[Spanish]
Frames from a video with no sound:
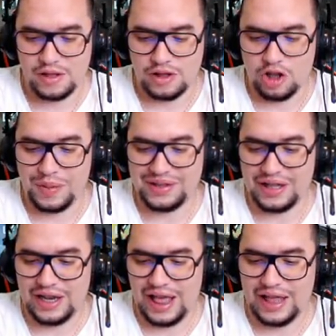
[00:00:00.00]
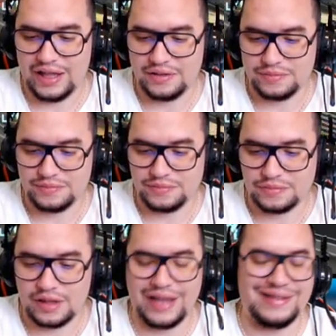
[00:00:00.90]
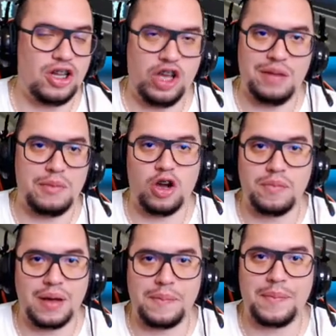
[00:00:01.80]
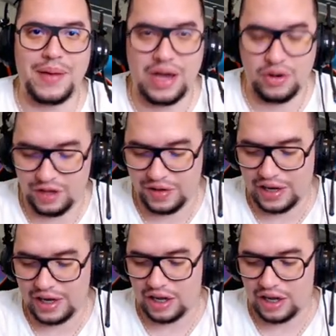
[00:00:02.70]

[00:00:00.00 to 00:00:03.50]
no pasa nada. Este no es el mejor mapa para Revenant,